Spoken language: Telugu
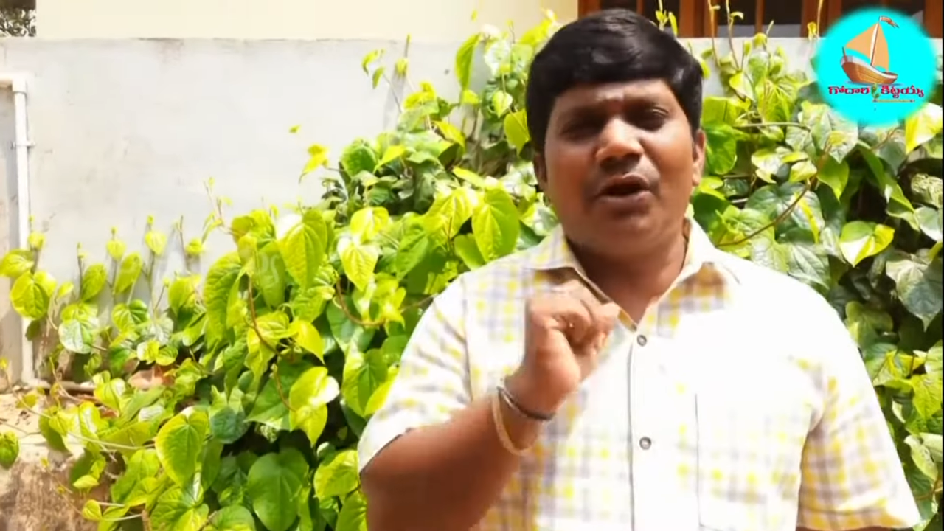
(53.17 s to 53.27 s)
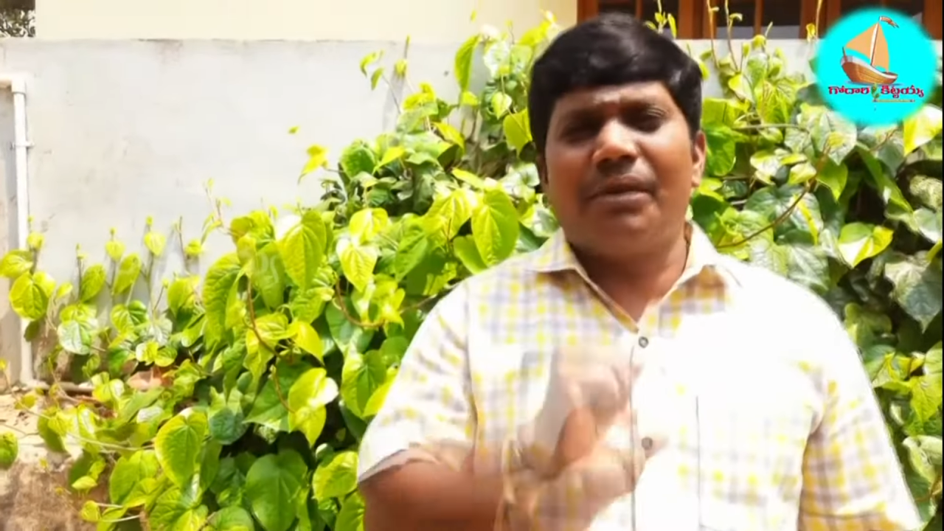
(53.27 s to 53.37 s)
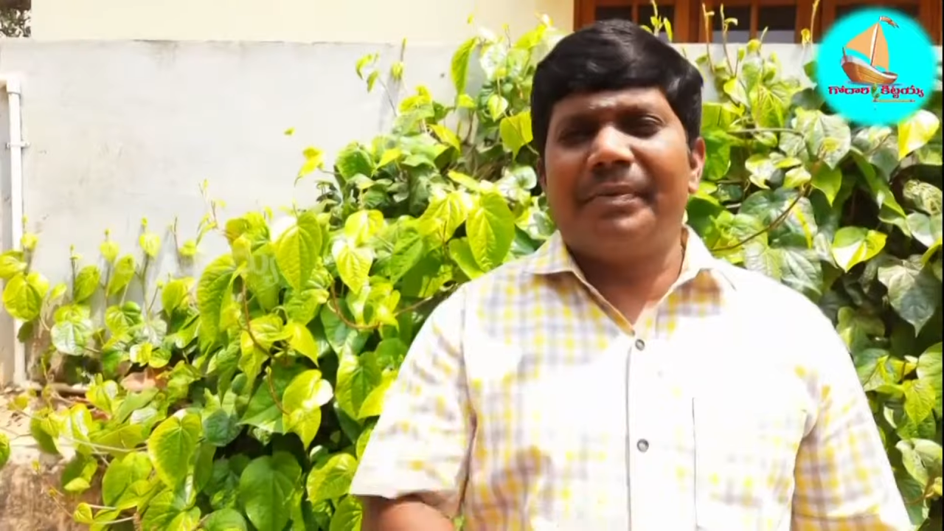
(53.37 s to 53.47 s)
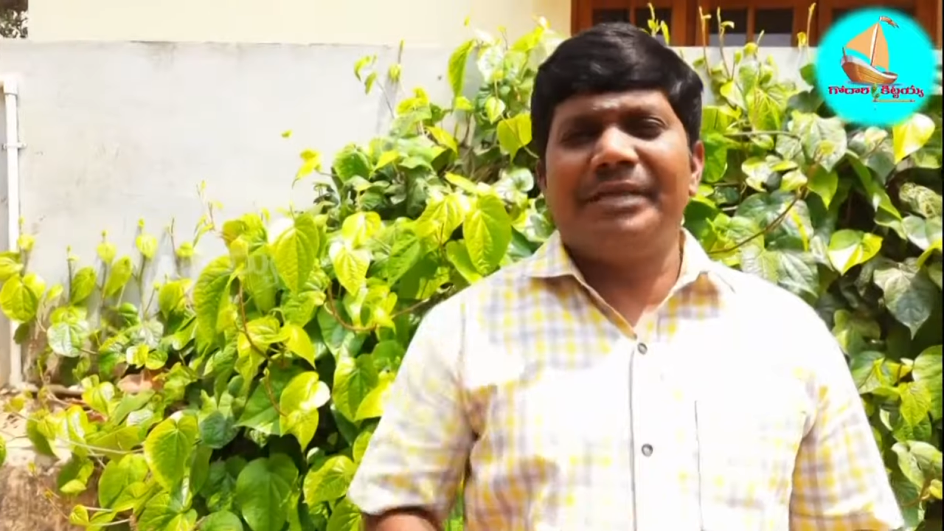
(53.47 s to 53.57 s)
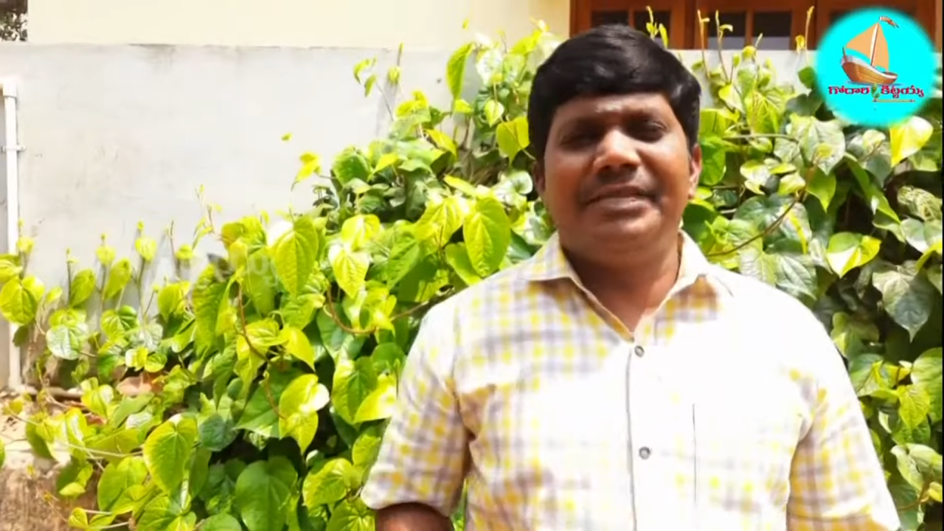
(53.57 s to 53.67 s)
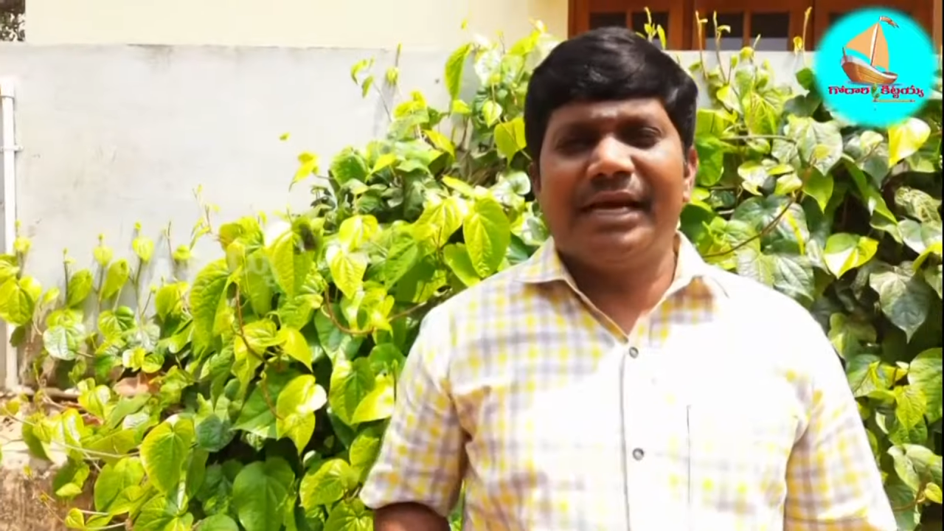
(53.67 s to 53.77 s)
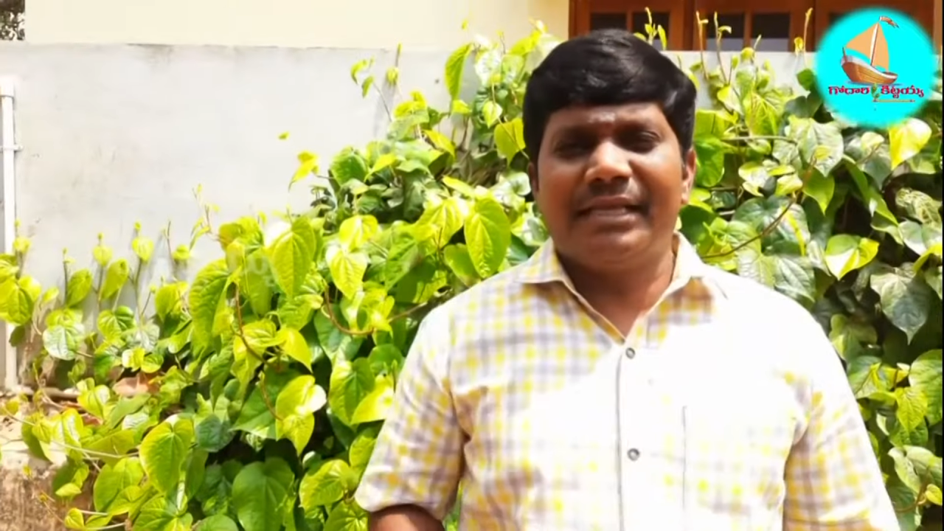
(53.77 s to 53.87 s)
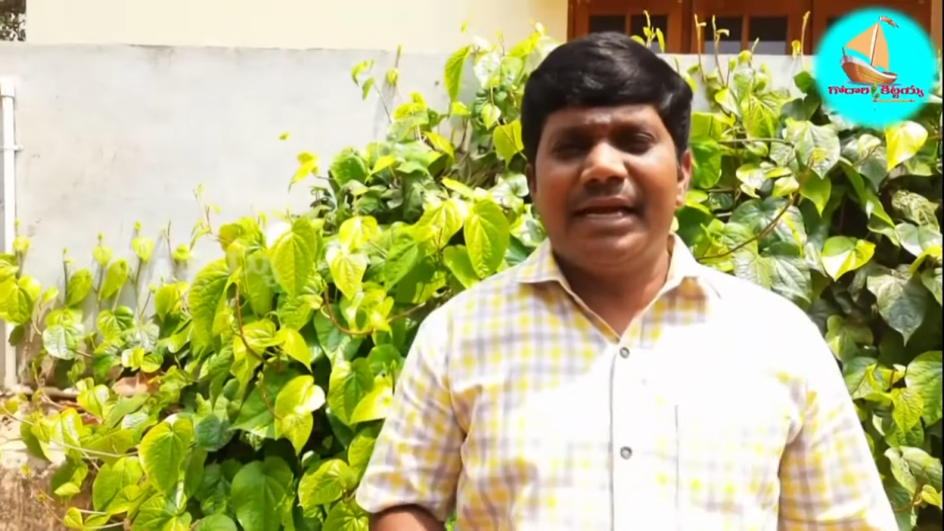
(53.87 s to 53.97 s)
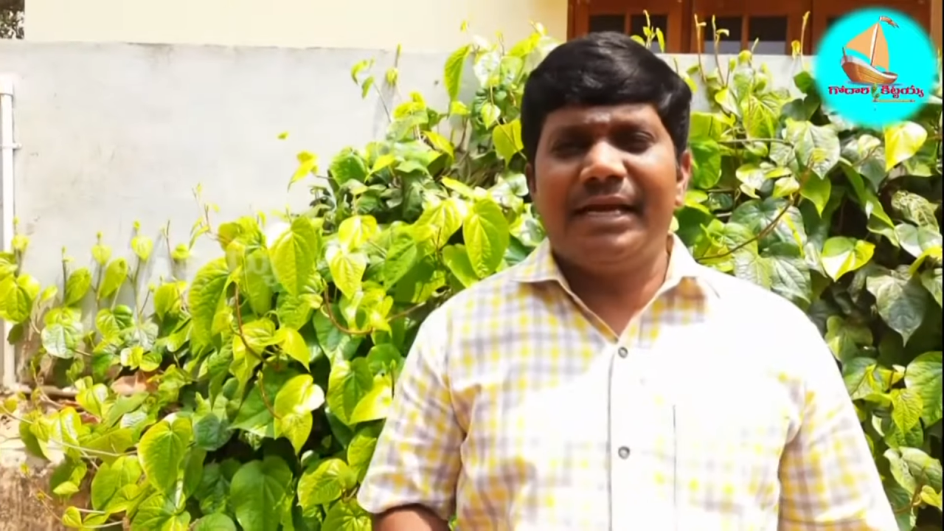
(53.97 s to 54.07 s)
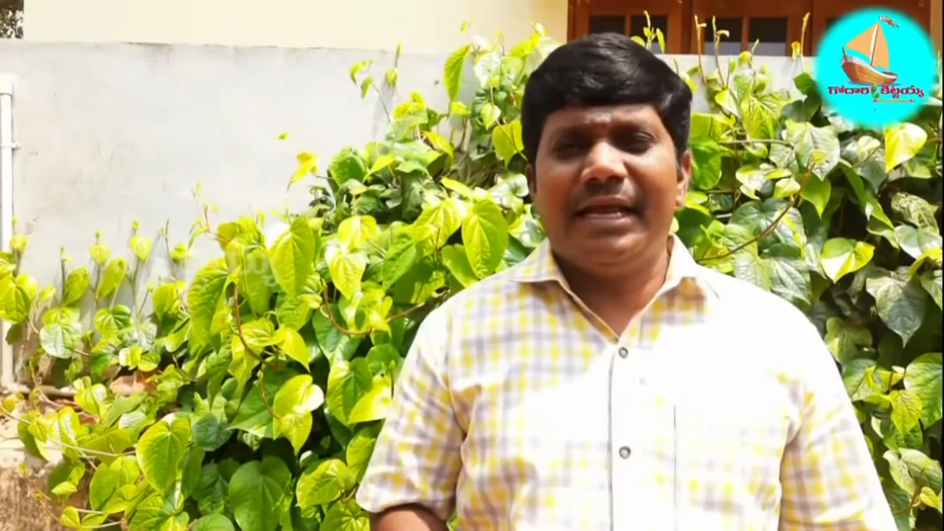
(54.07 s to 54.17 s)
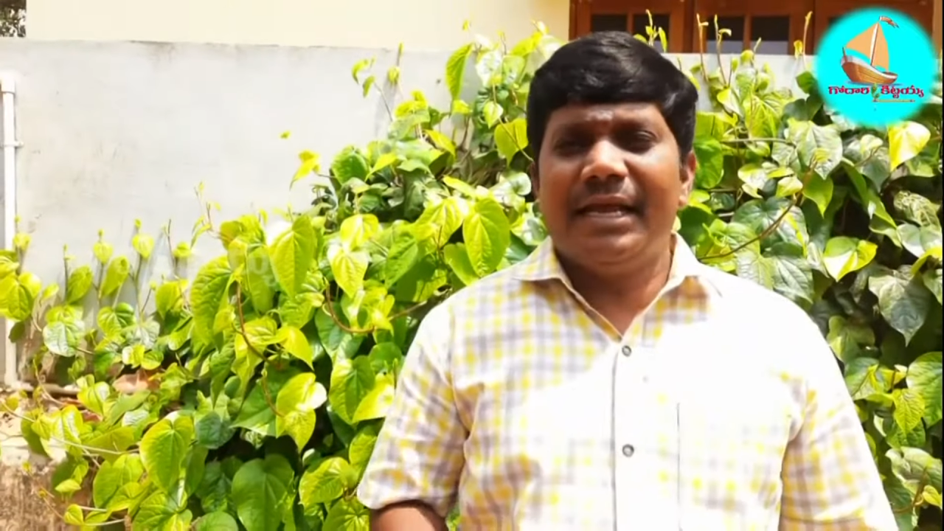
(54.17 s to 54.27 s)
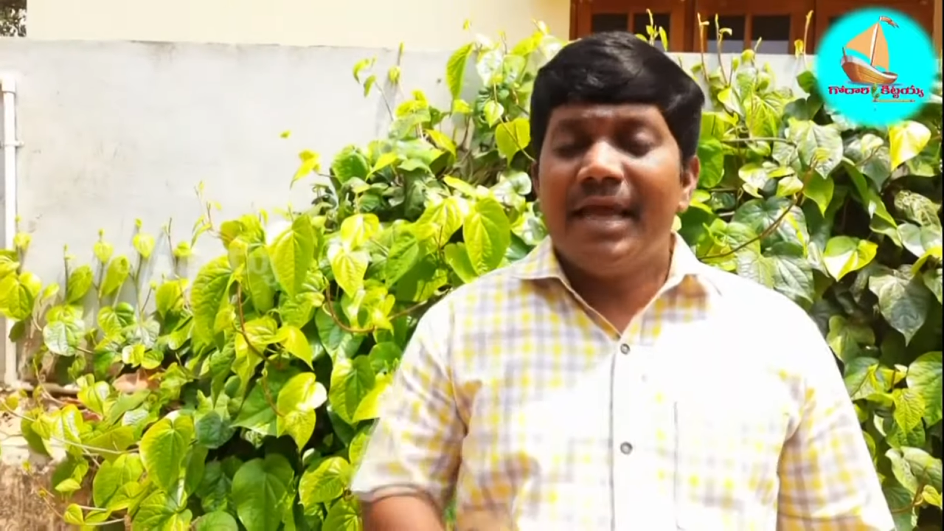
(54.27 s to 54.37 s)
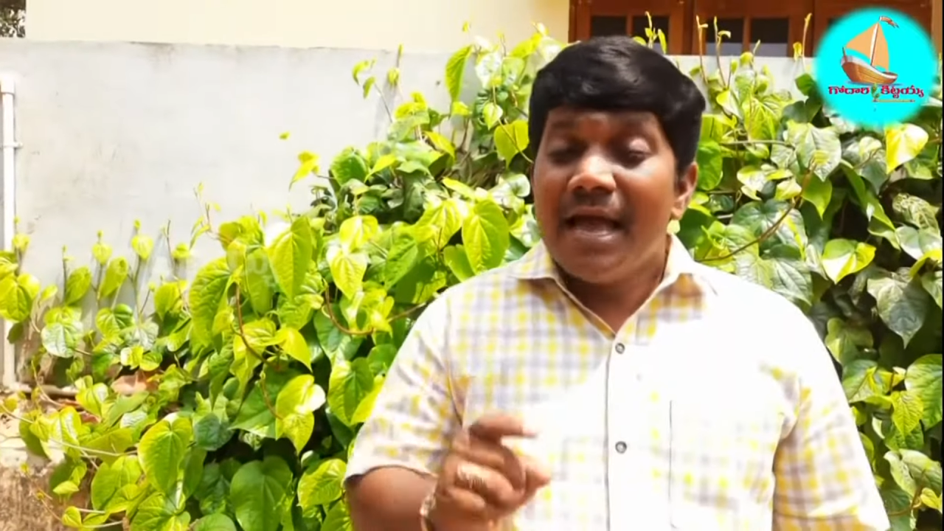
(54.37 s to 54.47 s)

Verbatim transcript: యొక్క ప్రత్యేకత ఏంటి